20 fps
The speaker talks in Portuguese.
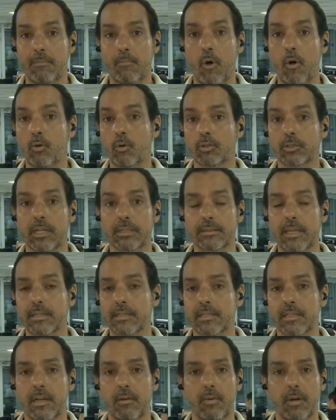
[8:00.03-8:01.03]
A maior
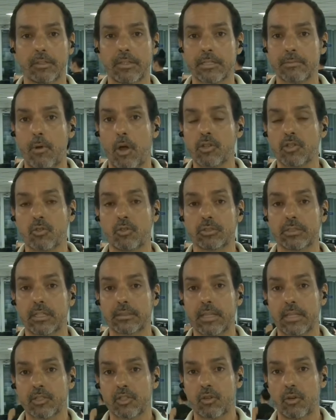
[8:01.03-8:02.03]
contratação, uma das maiores
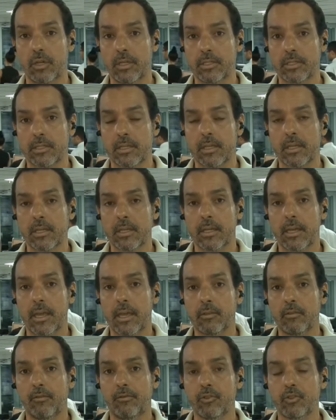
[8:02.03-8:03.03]
contratações
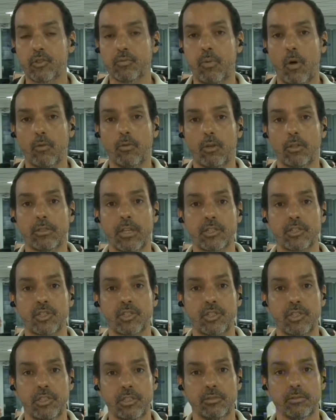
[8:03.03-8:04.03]
é, do futebol
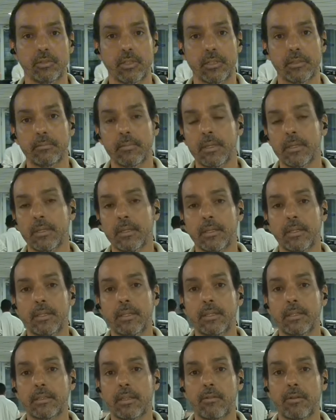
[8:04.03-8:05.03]
nordestino, né?
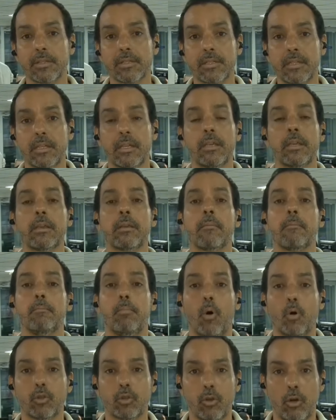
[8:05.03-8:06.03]
E, então, assim,
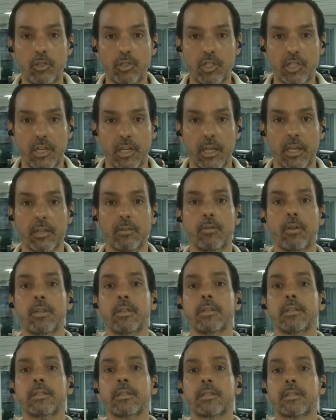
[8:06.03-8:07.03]
botou dinheiro,
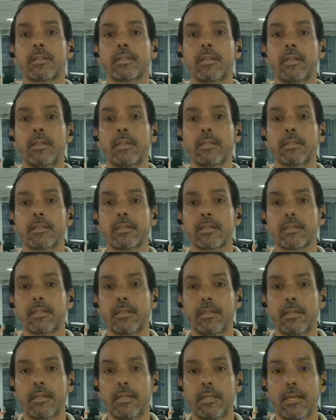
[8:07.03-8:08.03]
se,
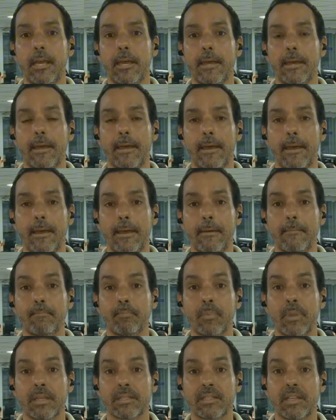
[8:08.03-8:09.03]
se, é,
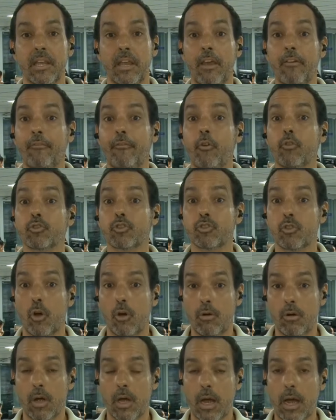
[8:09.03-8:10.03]
se
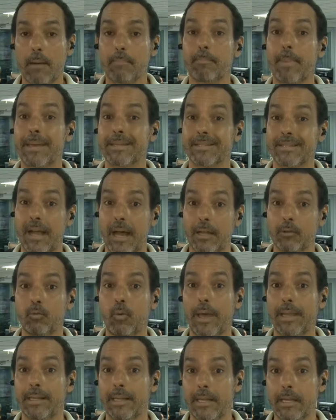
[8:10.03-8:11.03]
reforçou, apesar
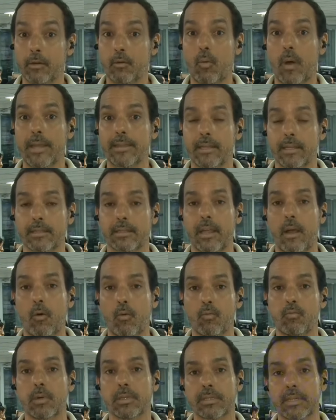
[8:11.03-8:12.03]
do elenco ainda ter
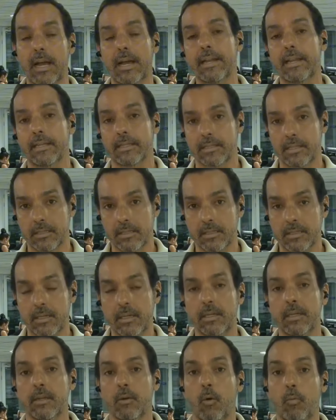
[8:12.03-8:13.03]
algumas carências.
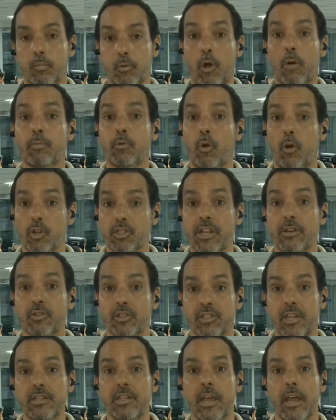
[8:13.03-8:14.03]
O próprio Rogério
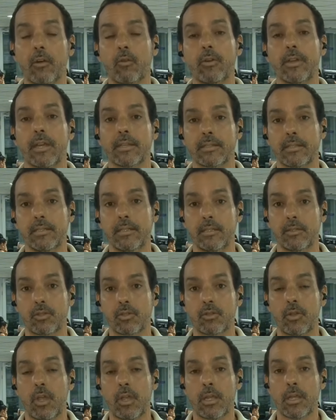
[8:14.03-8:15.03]
Ceni reconhece
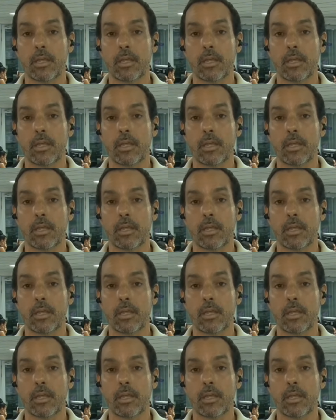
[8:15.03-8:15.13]
isso.